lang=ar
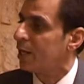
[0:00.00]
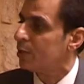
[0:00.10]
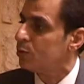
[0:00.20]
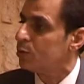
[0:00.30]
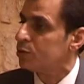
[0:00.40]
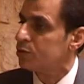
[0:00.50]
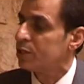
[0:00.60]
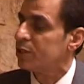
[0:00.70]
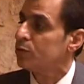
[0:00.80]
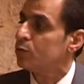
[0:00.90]
علوش
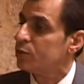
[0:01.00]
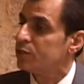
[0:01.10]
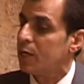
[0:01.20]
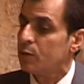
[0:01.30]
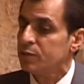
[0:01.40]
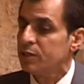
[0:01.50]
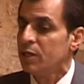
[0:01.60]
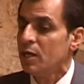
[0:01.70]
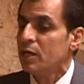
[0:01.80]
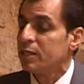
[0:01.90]
يونس عوده
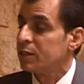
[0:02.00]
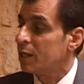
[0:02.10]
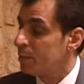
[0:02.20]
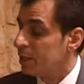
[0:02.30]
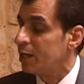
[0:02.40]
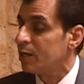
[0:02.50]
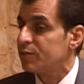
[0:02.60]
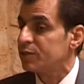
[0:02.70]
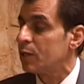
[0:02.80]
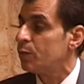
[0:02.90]
كمال
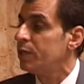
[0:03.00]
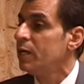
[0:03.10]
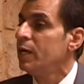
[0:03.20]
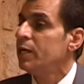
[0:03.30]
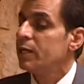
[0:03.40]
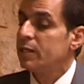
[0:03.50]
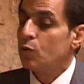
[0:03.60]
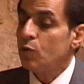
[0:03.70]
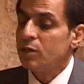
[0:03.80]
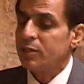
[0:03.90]
خلف الطويل
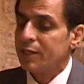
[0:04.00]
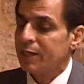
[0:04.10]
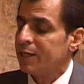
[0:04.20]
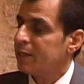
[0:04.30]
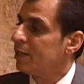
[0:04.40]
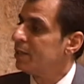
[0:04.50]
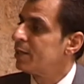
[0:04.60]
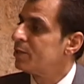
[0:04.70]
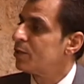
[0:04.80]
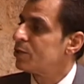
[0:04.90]
كل تلك يعني
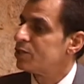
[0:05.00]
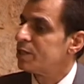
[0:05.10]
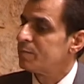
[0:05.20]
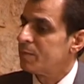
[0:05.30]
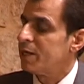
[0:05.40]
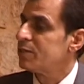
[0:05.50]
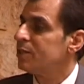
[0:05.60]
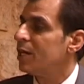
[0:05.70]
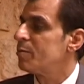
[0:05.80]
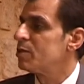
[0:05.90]
النقاشات مع
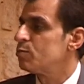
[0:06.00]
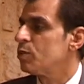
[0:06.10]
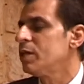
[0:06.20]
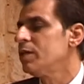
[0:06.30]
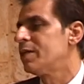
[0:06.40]
هذه المجموعة هي